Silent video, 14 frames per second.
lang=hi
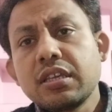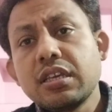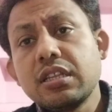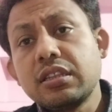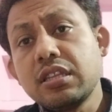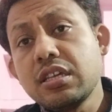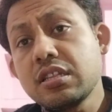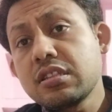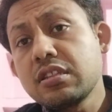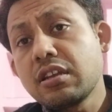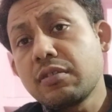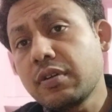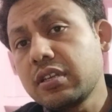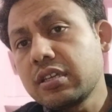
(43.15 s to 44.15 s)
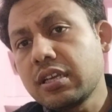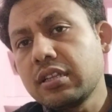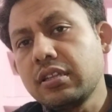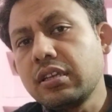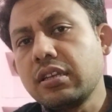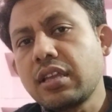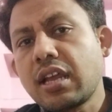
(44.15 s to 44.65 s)
कि 30 जनवरी के
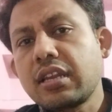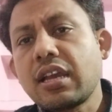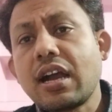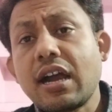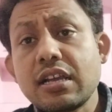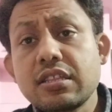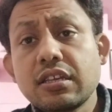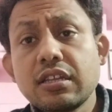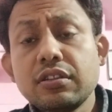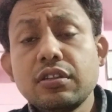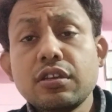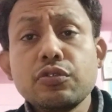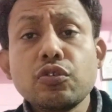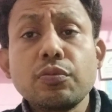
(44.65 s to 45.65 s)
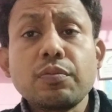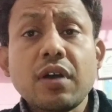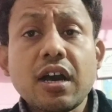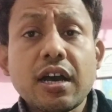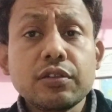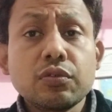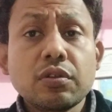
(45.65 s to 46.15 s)
दिन यानी आज के दिन जो
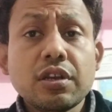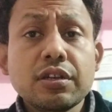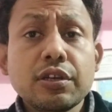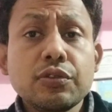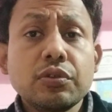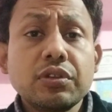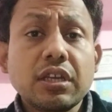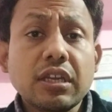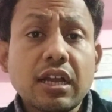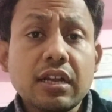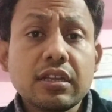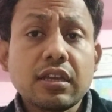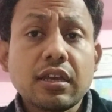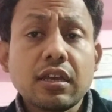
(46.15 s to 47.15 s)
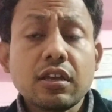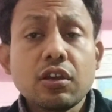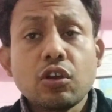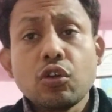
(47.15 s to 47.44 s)
महा आंदोलन की जो तैयारी है